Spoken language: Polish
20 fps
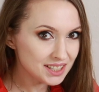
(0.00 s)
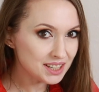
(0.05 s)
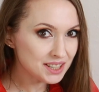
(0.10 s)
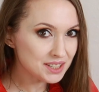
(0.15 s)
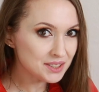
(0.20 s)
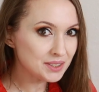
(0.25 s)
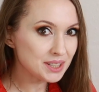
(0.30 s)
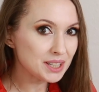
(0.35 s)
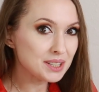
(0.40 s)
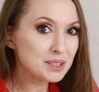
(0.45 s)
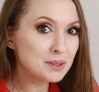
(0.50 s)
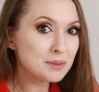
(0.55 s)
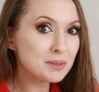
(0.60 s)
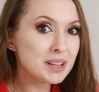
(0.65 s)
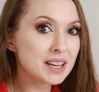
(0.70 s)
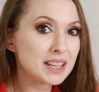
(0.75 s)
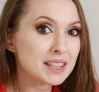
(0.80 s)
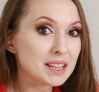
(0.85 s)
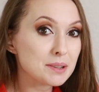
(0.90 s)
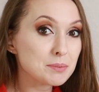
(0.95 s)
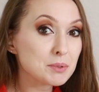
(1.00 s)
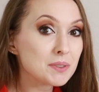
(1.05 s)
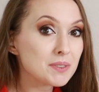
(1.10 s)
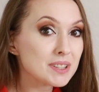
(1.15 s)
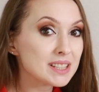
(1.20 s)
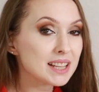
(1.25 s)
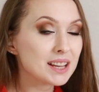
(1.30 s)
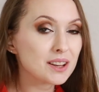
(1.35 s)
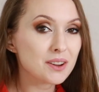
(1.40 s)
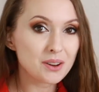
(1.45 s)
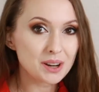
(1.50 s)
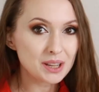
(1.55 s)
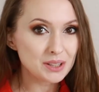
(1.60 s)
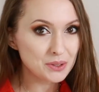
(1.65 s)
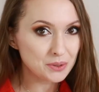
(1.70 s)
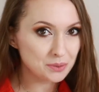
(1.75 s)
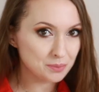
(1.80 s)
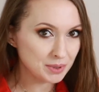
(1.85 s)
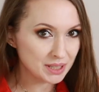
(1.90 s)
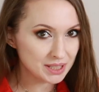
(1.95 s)
Cześć, witajcie na moim kanale, proszę Was na
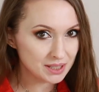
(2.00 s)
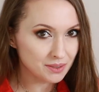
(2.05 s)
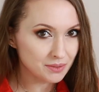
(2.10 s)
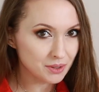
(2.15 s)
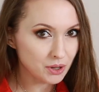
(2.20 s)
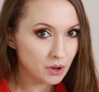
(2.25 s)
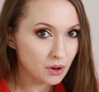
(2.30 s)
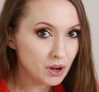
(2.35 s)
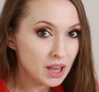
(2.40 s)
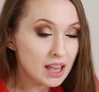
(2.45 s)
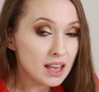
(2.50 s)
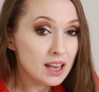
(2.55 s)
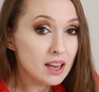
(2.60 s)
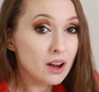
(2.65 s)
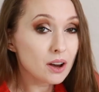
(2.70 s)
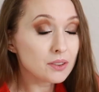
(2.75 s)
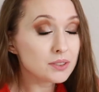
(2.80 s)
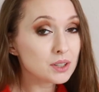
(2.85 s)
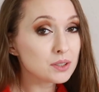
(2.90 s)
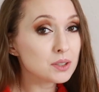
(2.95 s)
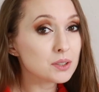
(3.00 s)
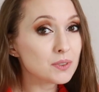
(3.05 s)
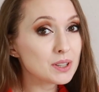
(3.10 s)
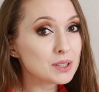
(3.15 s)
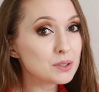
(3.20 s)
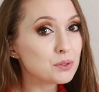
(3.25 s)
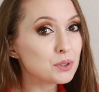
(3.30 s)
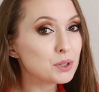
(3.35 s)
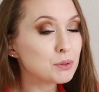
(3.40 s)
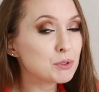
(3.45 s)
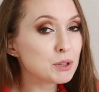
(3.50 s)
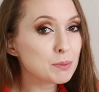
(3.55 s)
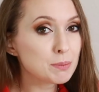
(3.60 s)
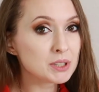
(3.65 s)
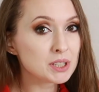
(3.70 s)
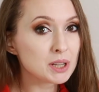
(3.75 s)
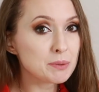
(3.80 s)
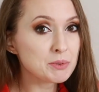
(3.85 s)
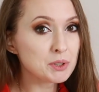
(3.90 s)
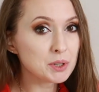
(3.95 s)
kolejny lumpeksowy haul. Od razu Was z góry
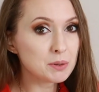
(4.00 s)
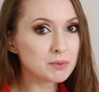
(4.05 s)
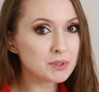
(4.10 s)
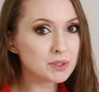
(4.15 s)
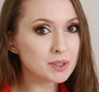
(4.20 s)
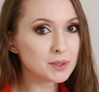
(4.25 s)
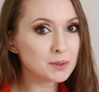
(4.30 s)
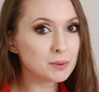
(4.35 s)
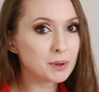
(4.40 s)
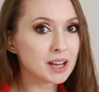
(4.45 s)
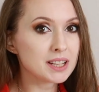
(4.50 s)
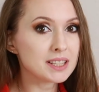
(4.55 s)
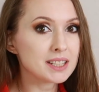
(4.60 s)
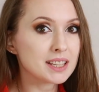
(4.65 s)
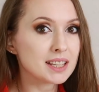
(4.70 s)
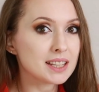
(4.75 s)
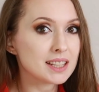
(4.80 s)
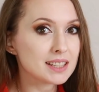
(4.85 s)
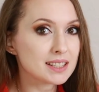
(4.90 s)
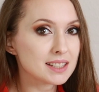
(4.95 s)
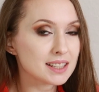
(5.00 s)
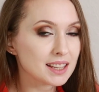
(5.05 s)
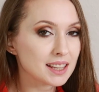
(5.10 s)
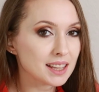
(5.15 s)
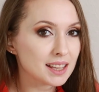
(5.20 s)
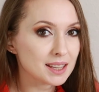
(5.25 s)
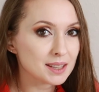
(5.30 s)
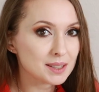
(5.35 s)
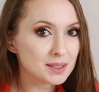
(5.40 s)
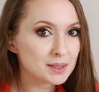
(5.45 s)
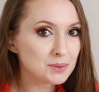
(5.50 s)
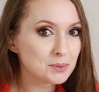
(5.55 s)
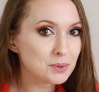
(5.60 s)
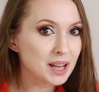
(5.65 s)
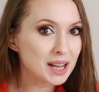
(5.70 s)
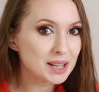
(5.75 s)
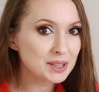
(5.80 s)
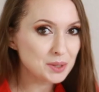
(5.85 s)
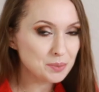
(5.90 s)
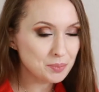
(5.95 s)
przepraszam, że będzie słuchać jakieś takie
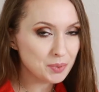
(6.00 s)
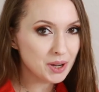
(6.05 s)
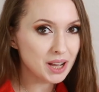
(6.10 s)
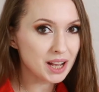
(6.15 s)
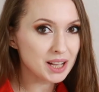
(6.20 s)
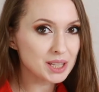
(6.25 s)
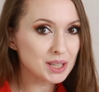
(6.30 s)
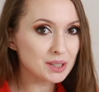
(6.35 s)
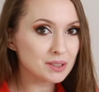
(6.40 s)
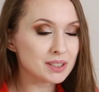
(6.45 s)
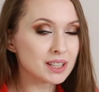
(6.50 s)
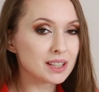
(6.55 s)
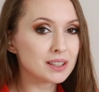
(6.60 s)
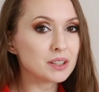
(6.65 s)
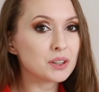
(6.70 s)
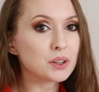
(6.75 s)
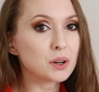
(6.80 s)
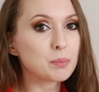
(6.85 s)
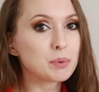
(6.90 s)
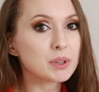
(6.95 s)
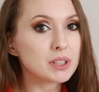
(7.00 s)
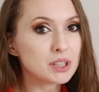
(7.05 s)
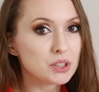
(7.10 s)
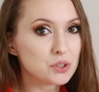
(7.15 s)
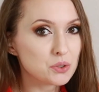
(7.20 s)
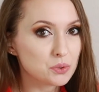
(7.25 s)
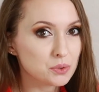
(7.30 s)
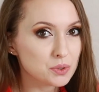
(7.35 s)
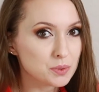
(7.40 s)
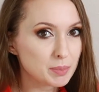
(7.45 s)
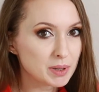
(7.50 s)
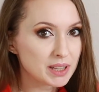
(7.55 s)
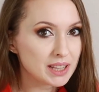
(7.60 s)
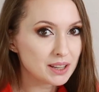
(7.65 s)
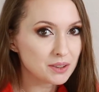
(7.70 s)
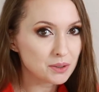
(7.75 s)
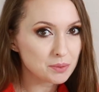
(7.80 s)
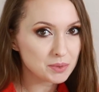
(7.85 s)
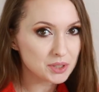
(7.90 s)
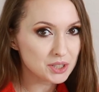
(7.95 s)
spukanie, pukanie, ostatnie krople deszczu
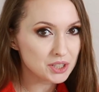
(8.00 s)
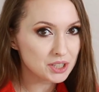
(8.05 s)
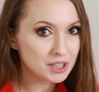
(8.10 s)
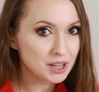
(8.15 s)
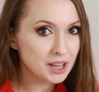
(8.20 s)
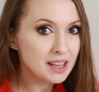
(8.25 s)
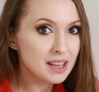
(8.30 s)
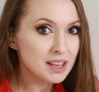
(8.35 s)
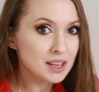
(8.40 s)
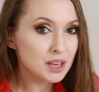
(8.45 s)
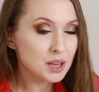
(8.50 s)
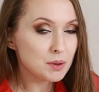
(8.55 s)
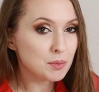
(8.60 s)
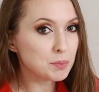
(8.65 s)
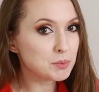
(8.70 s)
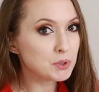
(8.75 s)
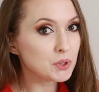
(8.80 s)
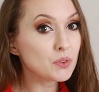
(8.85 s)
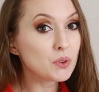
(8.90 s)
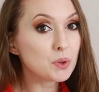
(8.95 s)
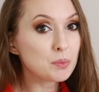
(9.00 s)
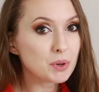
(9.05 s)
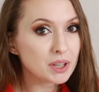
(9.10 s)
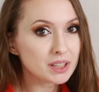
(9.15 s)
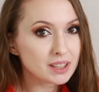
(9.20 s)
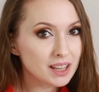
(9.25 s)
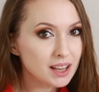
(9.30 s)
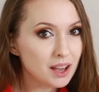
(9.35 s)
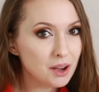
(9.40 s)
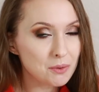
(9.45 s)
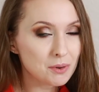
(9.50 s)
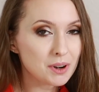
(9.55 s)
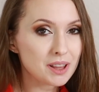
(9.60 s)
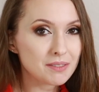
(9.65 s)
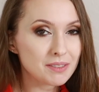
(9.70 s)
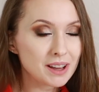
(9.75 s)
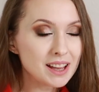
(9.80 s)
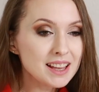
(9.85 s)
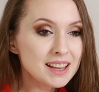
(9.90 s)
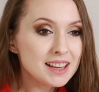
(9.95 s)
spadają jeszcze, bo przed chwilą była taka
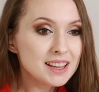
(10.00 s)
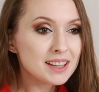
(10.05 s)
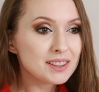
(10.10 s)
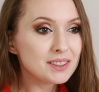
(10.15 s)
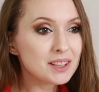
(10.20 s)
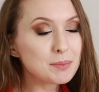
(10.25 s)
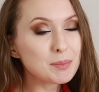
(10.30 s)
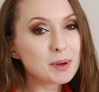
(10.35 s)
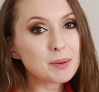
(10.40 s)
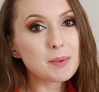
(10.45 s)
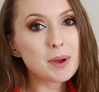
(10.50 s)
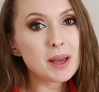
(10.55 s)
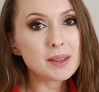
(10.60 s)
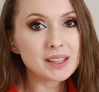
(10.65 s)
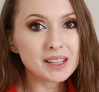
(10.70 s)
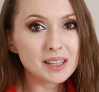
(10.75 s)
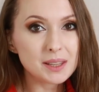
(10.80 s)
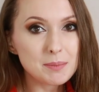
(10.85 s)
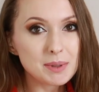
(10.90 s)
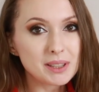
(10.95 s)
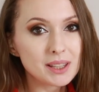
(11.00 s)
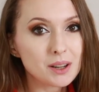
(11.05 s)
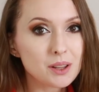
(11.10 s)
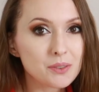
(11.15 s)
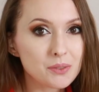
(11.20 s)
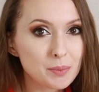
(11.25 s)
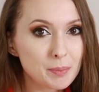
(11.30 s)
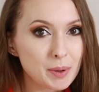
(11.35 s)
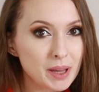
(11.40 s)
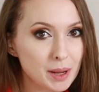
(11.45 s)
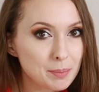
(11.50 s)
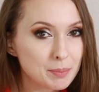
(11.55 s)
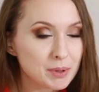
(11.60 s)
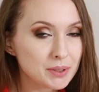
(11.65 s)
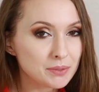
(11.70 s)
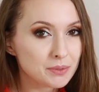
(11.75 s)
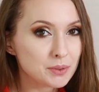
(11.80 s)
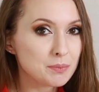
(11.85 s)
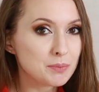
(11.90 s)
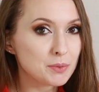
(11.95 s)
ulewa. No i mam taki metalowy perek,
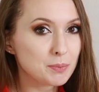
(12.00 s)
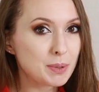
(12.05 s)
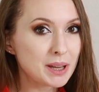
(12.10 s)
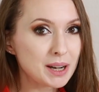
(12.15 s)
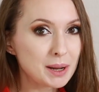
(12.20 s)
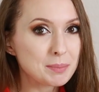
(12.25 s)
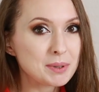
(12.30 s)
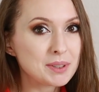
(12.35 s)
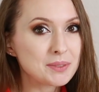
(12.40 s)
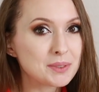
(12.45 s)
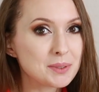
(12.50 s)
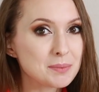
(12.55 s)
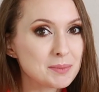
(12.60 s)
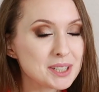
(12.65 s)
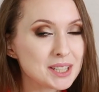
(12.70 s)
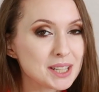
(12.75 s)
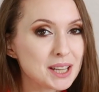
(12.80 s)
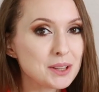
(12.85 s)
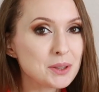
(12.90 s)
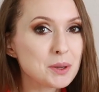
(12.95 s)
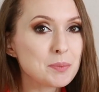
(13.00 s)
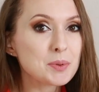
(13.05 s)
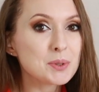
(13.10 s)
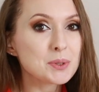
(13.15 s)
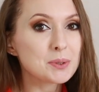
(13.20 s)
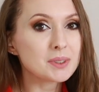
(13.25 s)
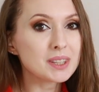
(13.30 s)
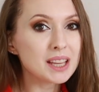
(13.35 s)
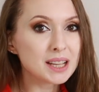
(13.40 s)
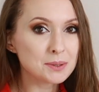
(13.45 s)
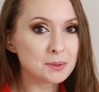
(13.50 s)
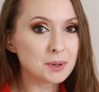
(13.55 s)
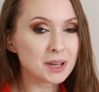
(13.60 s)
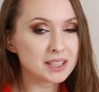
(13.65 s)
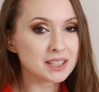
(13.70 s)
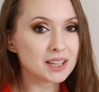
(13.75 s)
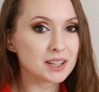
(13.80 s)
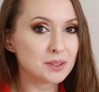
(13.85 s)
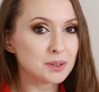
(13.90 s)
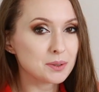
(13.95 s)
parapet, parapet w tym mieszkaniu, po prostu tak
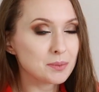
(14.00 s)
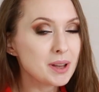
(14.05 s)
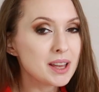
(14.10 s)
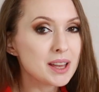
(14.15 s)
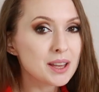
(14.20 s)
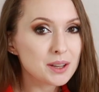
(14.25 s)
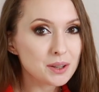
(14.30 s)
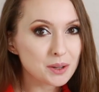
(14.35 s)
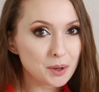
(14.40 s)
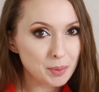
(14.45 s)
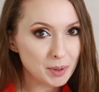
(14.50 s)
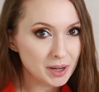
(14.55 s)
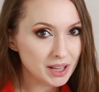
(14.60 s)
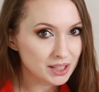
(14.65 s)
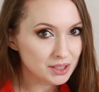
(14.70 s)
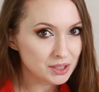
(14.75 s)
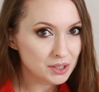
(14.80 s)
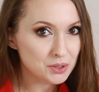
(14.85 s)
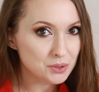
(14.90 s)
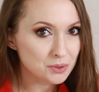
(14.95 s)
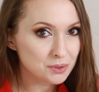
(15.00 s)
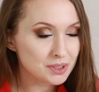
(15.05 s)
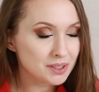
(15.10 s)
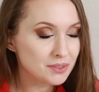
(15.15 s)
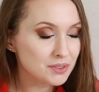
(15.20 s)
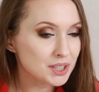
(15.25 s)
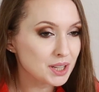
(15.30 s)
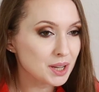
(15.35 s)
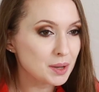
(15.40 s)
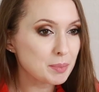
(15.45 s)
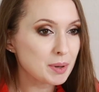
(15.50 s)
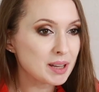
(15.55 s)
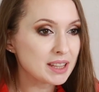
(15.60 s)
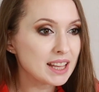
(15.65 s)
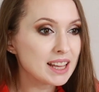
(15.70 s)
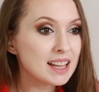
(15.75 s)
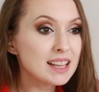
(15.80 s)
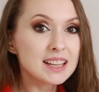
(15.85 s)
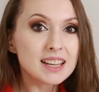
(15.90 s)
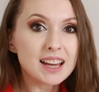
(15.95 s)
słuchać każdą kropelkę deszczu zawsze jak
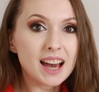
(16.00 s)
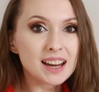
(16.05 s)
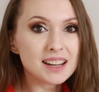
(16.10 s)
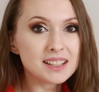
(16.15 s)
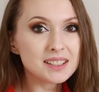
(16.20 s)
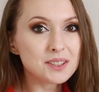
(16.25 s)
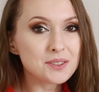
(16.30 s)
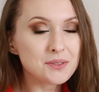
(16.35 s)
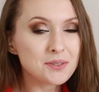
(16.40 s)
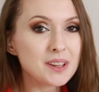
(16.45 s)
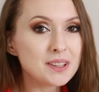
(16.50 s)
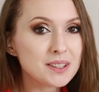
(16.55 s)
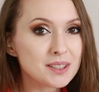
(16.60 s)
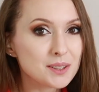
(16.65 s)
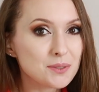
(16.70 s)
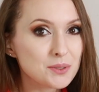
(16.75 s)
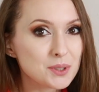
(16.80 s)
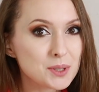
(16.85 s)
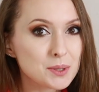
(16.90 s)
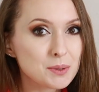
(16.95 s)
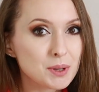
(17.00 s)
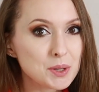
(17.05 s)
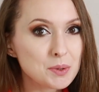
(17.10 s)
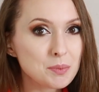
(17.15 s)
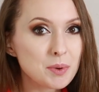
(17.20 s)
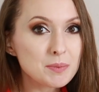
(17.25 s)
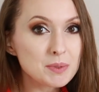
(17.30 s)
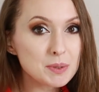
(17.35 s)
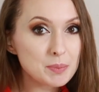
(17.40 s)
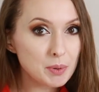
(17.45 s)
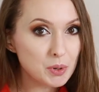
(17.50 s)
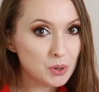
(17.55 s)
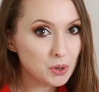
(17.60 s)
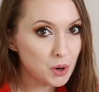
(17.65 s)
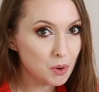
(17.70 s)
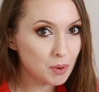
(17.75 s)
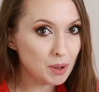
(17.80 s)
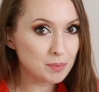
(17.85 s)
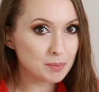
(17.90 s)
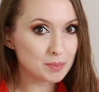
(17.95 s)
pada, ale też fajnie zawsze słuchać, bo mam sporo
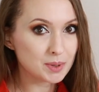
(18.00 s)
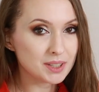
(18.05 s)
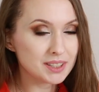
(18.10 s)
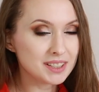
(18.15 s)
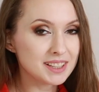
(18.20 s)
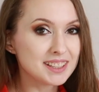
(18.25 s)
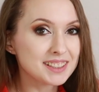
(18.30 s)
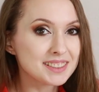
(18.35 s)
gołębi